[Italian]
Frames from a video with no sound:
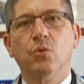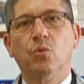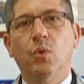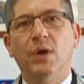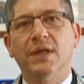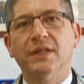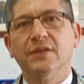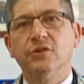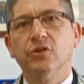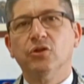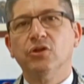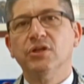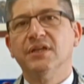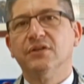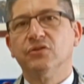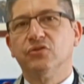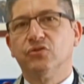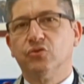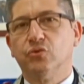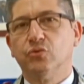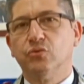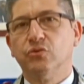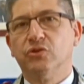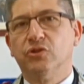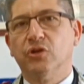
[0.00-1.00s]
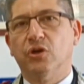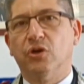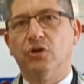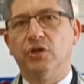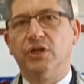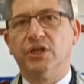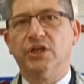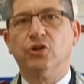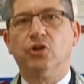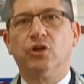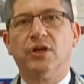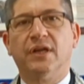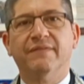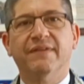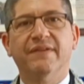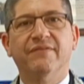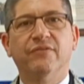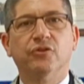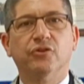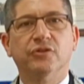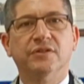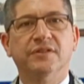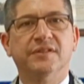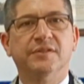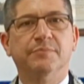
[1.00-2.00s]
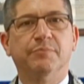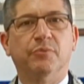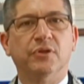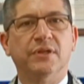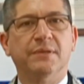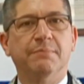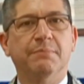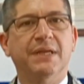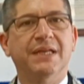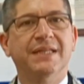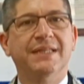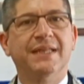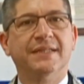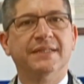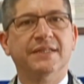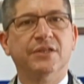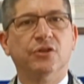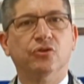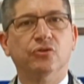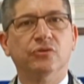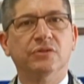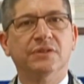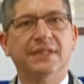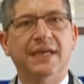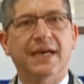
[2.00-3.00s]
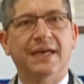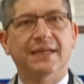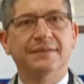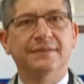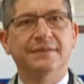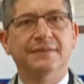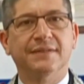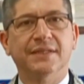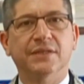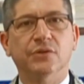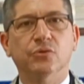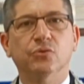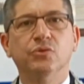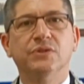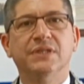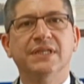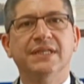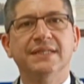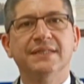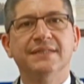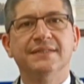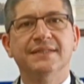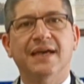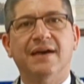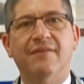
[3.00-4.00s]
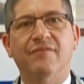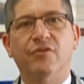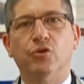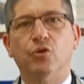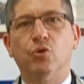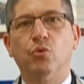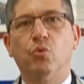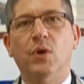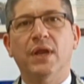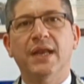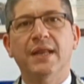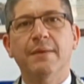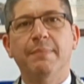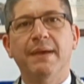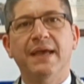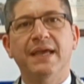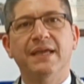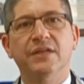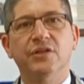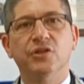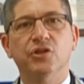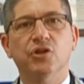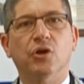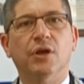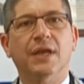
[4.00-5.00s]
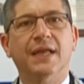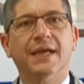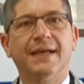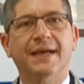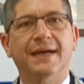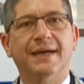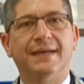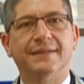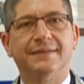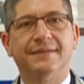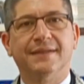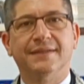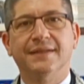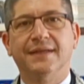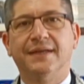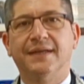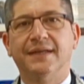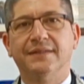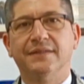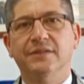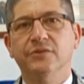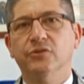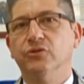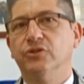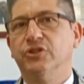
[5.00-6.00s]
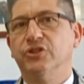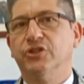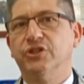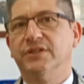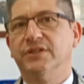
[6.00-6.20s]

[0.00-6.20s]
quando gli assuntori non avevano disponibilità di contanti, utilizzavano quale pegno la carta del reddito di